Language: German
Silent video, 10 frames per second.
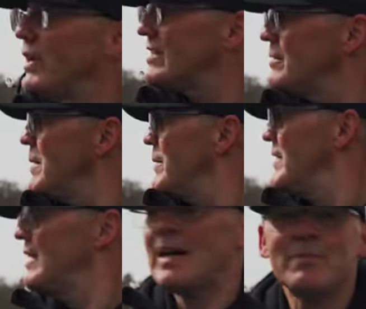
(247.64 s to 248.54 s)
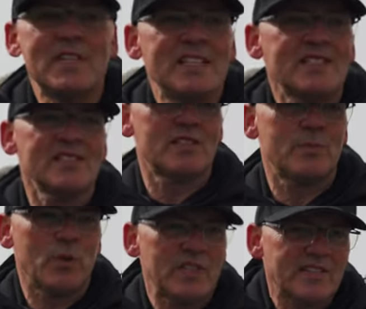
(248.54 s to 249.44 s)
jetzt sind wir am nächsten
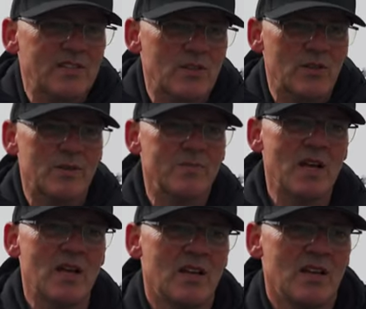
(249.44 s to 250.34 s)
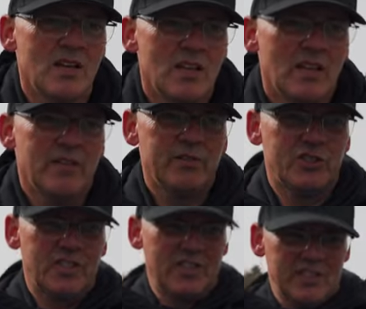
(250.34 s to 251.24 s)
Spot angekommen. Wir
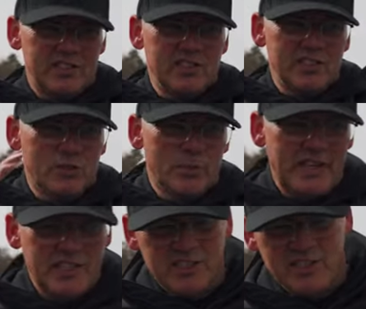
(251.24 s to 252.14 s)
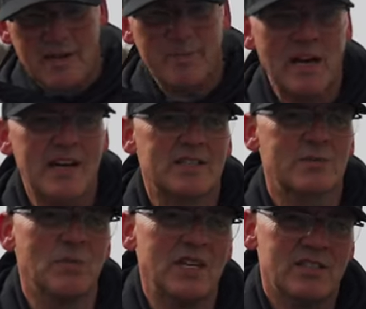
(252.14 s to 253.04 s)
stehen jetzt hier so bei knapp
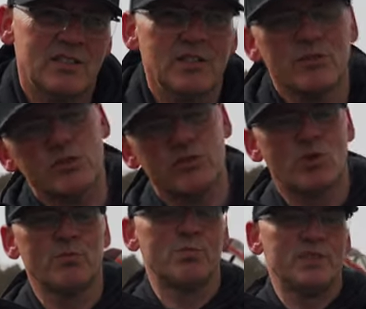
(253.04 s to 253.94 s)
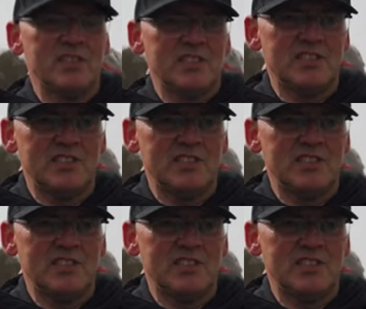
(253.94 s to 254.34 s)
8 Meter. Ist noch ein bisschen